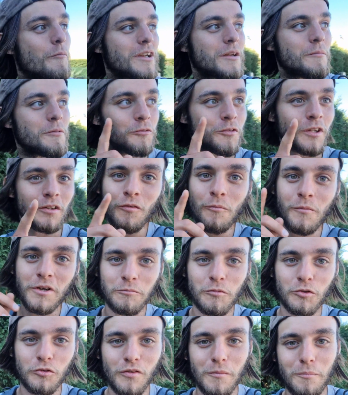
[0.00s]
Mais la maison d'avant
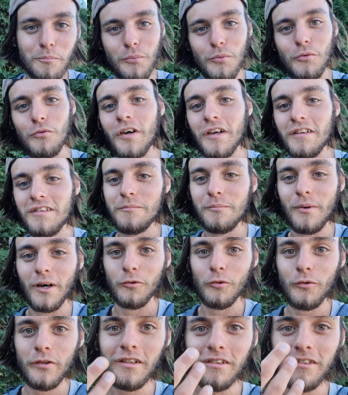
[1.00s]
mec je me suis fait pulvériser
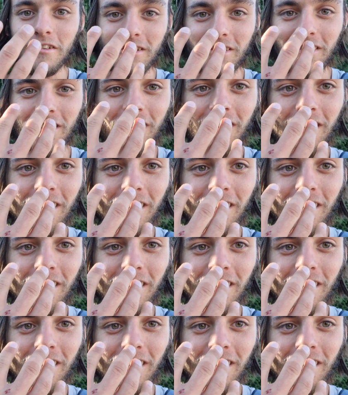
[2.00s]
par deux yinches.